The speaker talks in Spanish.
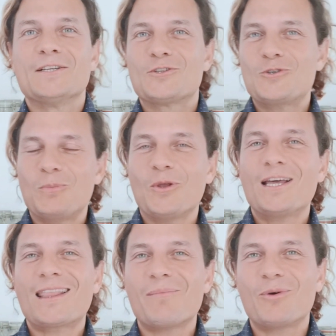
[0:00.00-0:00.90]
Su
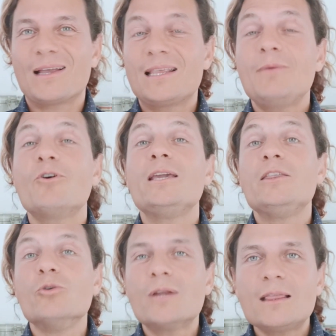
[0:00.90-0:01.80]
poder depurativo y
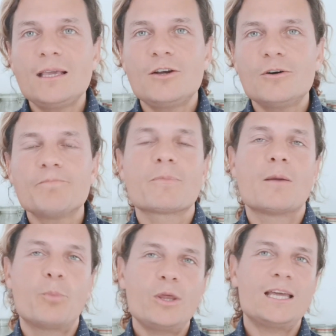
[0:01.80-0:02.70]
diurético
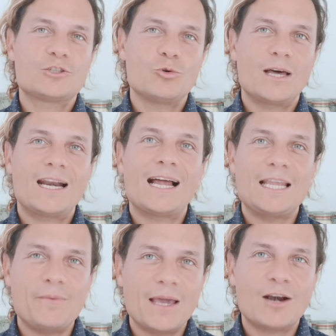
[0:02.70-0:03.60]
puede ayudar a
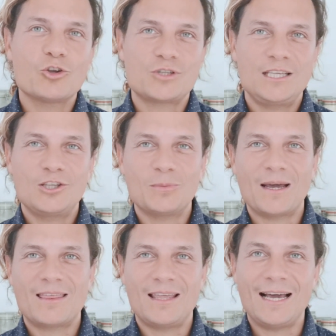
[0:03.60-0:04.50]
aliviar los
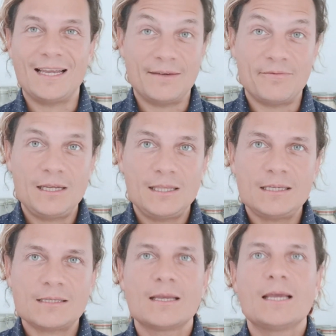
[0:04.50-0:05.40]
síntomas de la
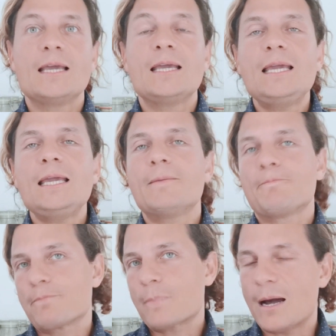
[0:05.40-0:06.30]
nefritis
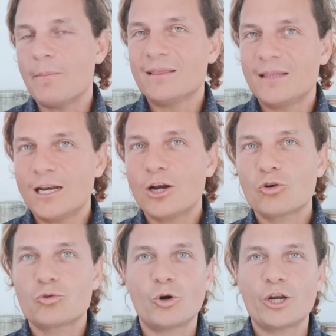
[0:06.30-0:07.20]
y a
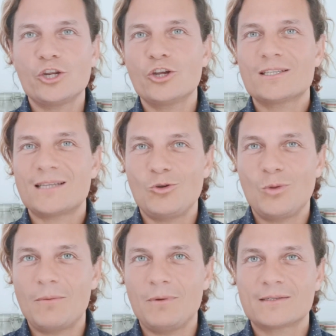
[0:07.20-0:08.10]
mantener tus riñones
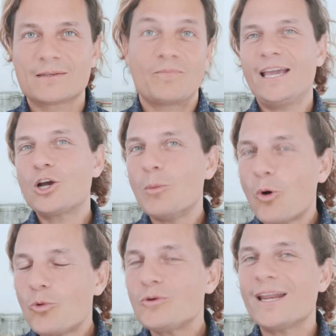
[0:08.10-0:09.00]
saludables. Es
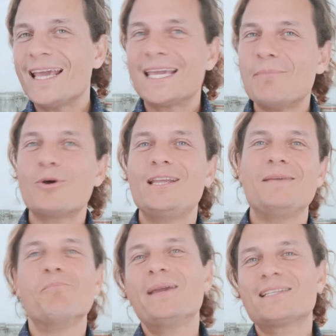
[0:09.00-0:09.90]
como un equipo de
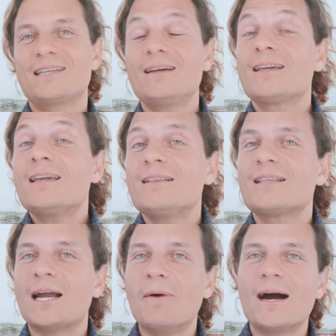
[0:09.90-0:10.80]
limpieza que
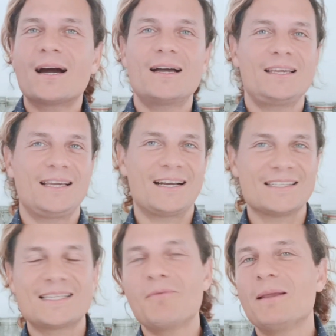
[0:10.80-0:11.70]
trabaja
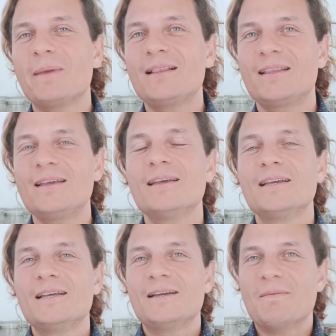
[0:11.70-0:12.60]
incansablemente
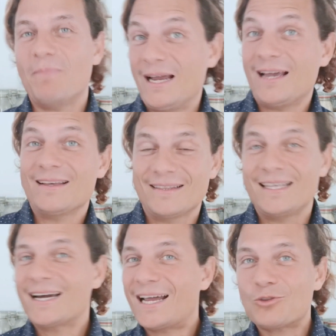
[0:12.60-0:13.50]
para
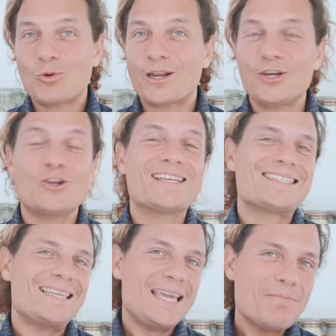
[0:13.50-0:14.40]
dejar tus
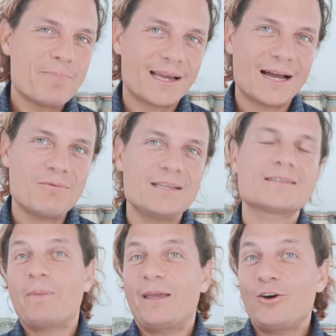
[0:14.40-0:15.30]
riñones impecables,
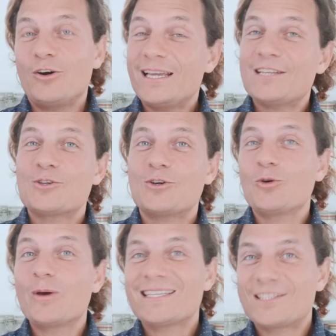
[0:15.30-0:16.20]
pero eso
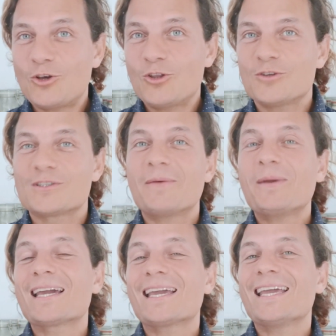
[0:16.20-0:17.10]
no es todo.
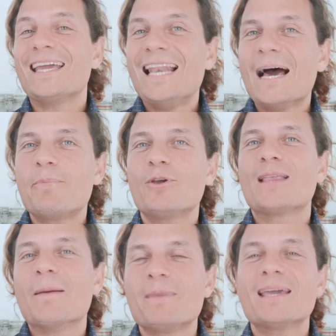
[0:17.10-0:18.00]
¿Sabías que el apio
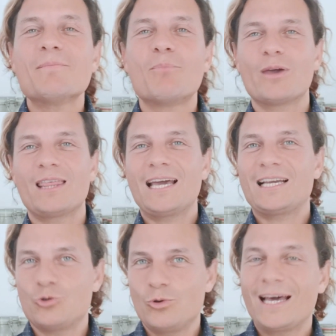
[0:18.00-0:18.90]
también puede
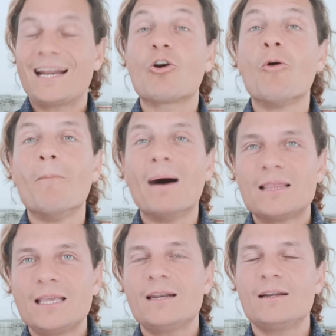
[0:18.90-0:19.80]
ayudar a
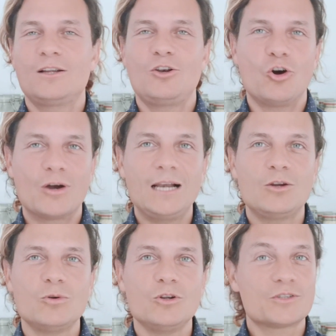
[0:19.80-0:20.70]
combatir los
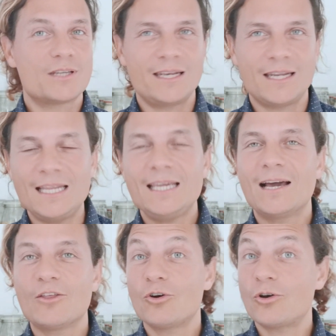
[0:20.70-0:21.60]
cálculos en el
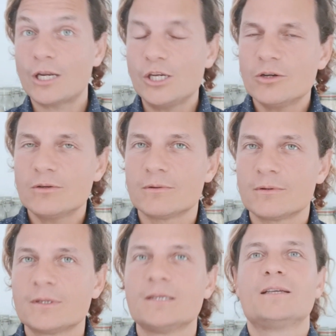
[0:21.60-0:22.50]
hígado o riñón?